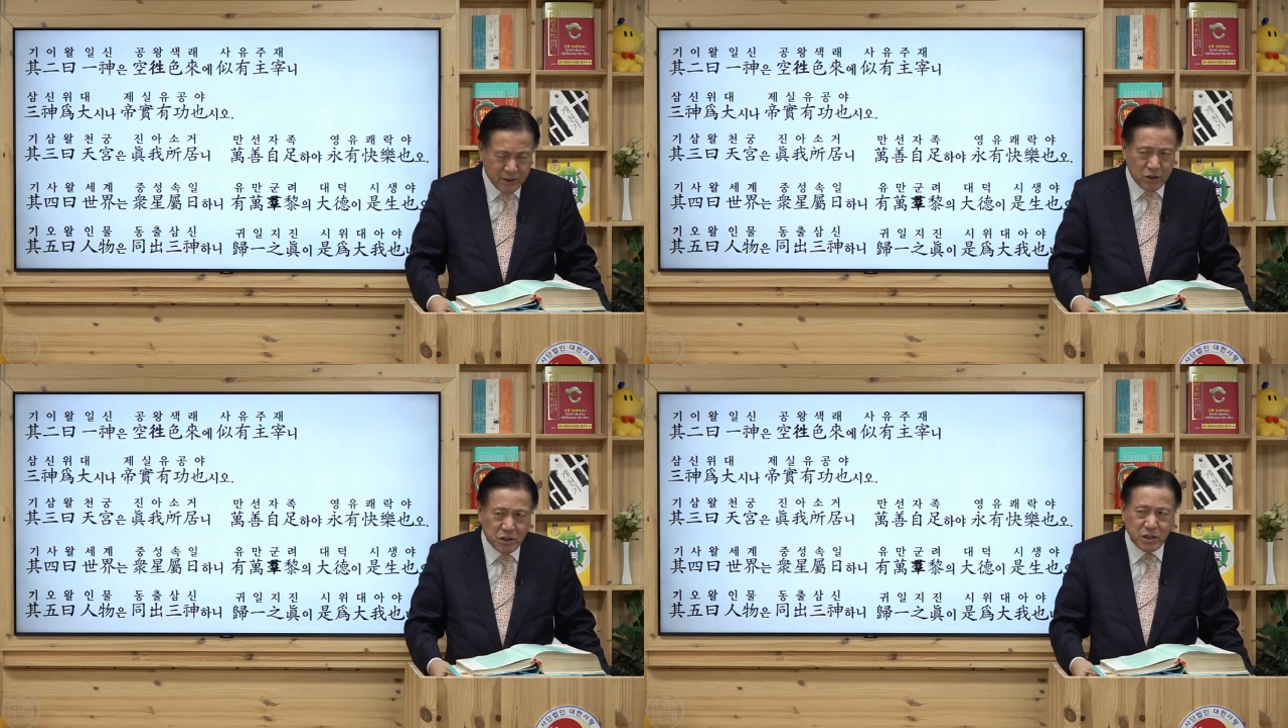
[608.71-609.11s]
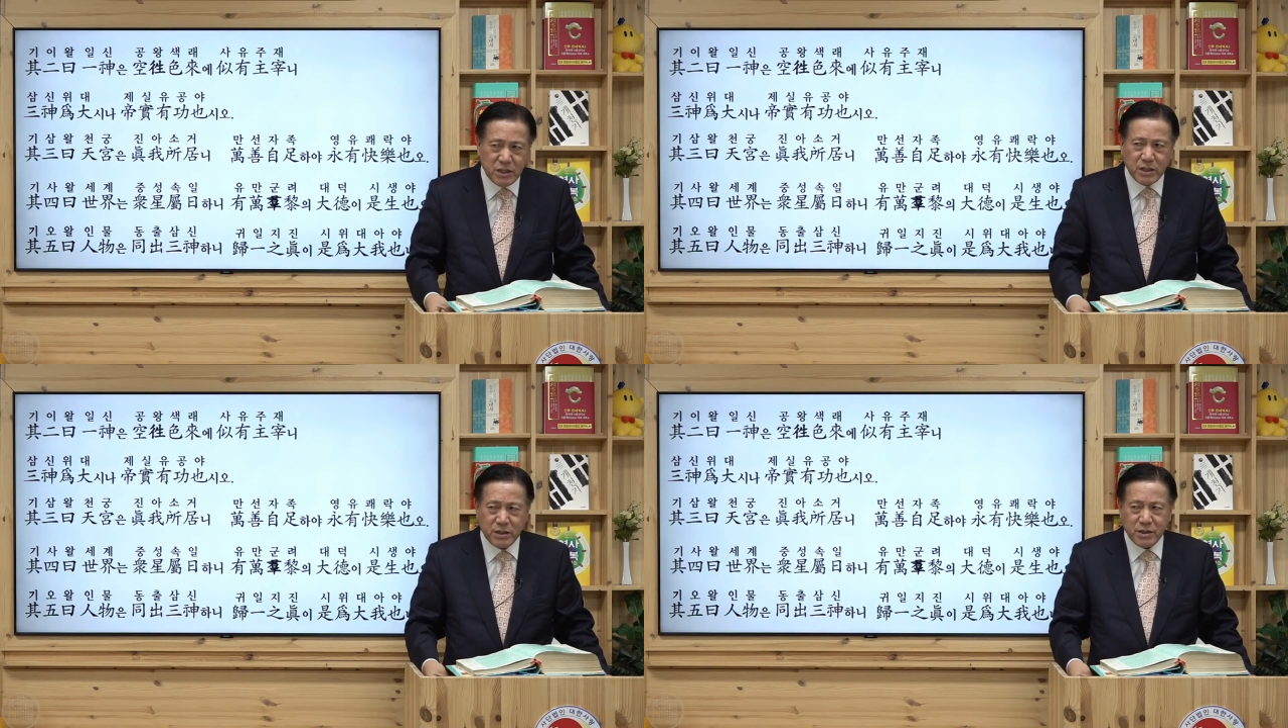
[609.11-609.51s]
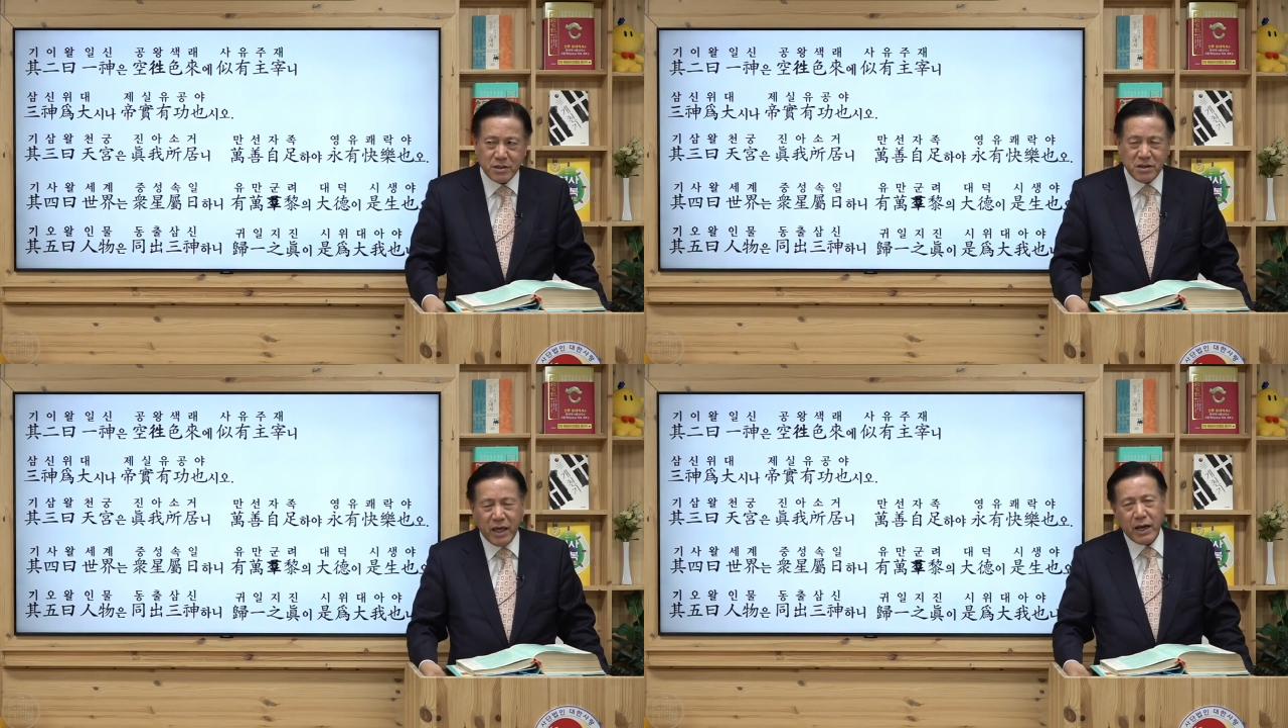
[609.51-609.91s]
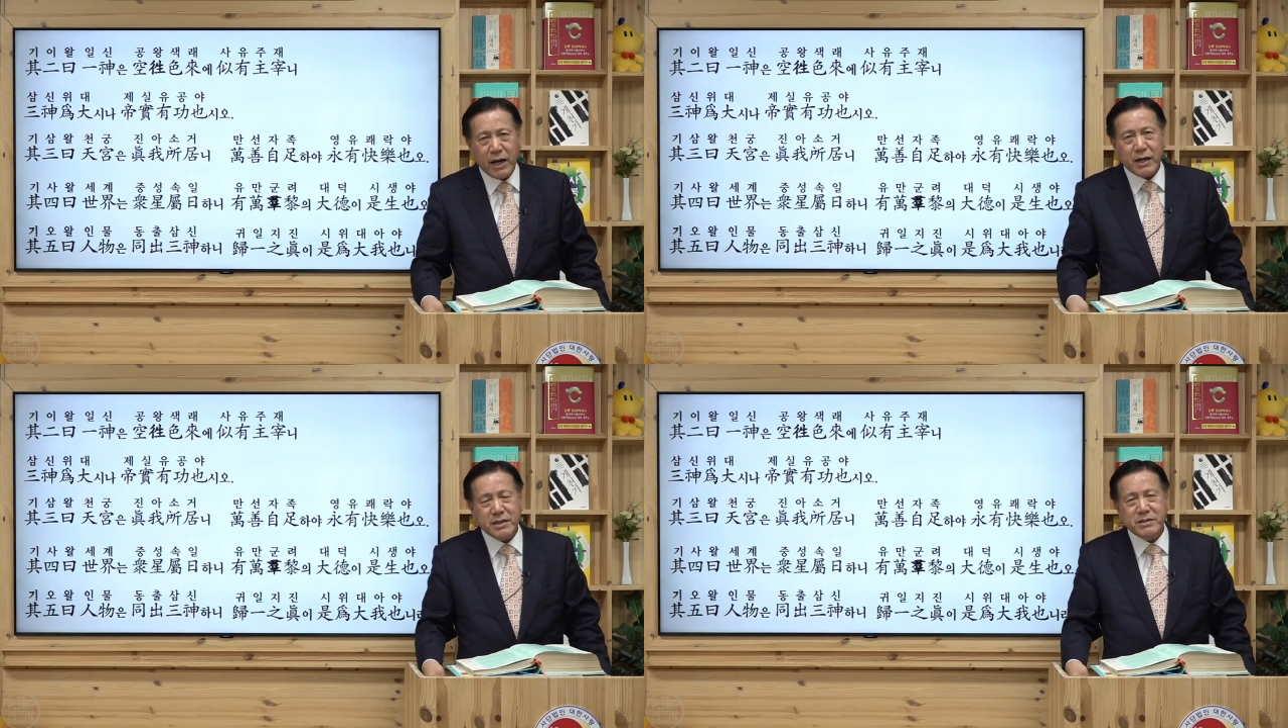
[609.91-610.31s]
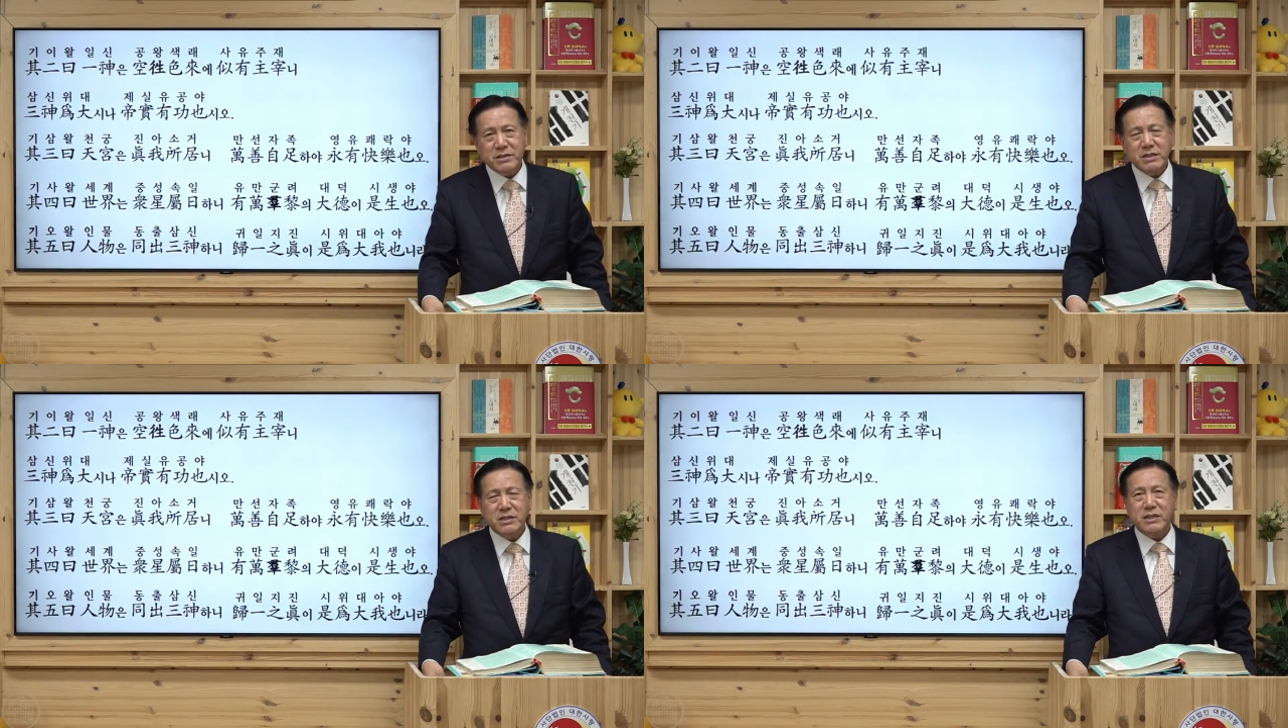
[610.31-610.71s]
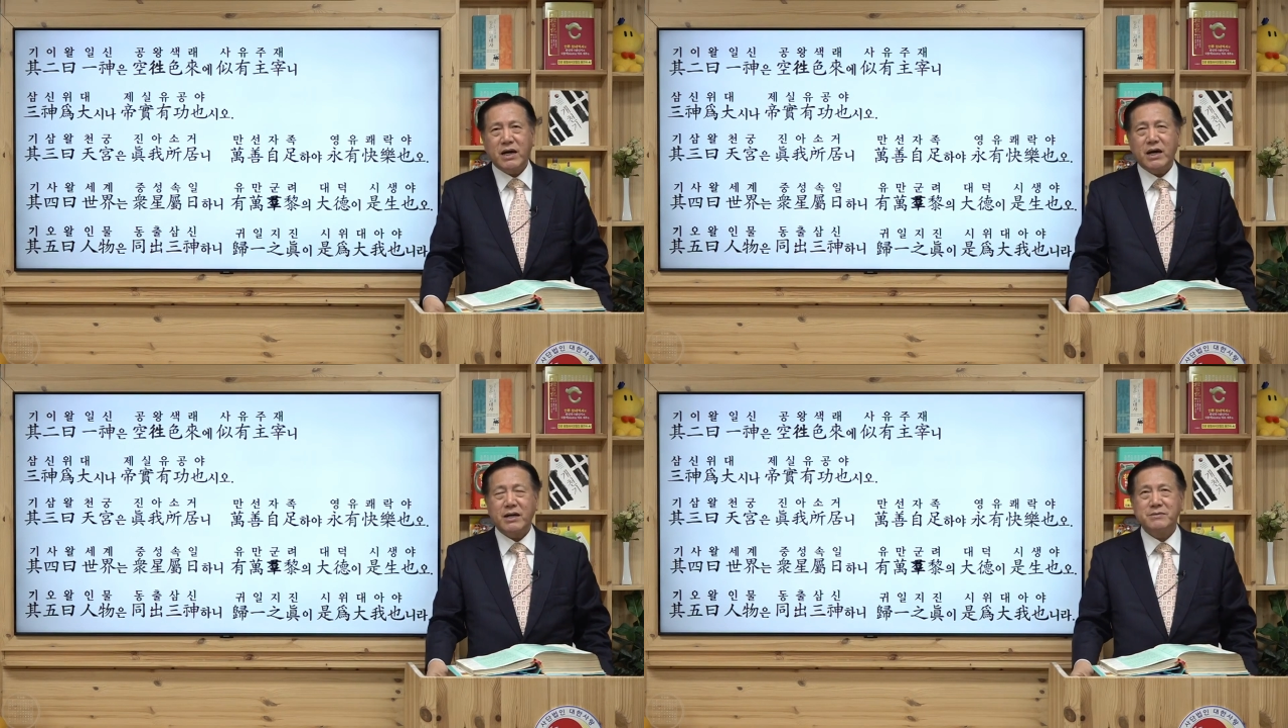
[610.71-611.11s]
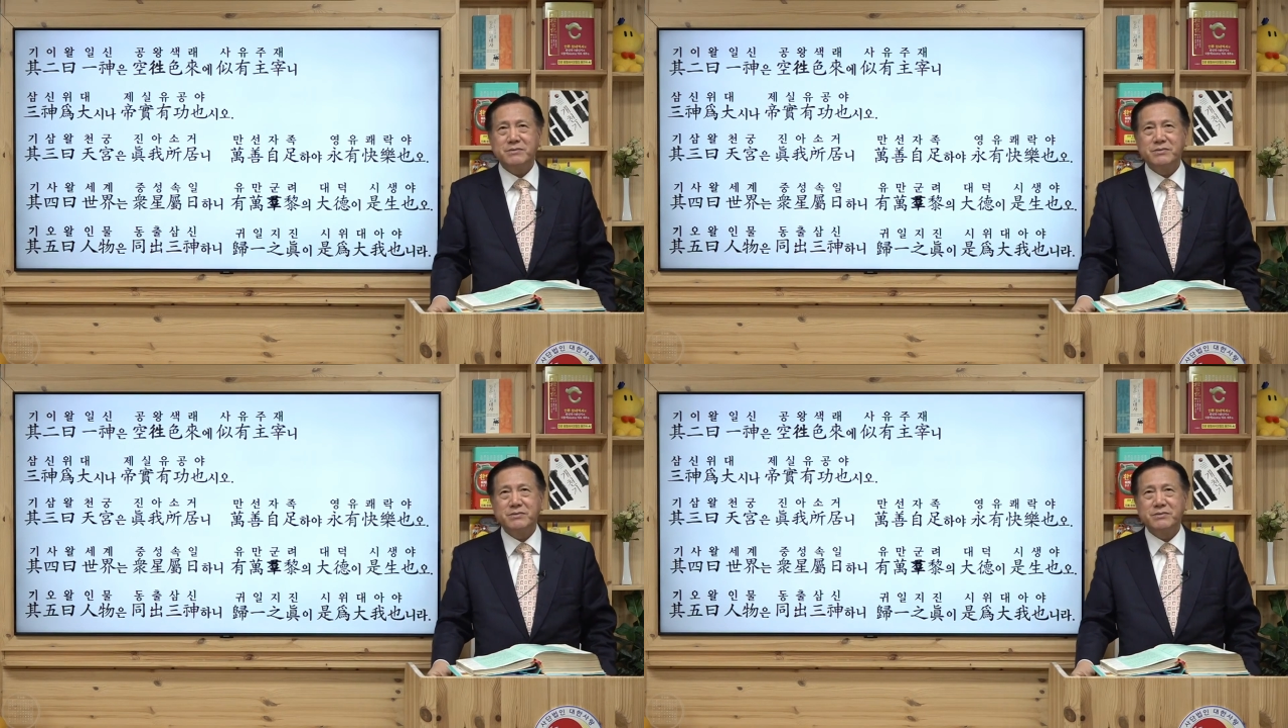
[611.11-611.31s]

그것이 대하가 되는 길이다.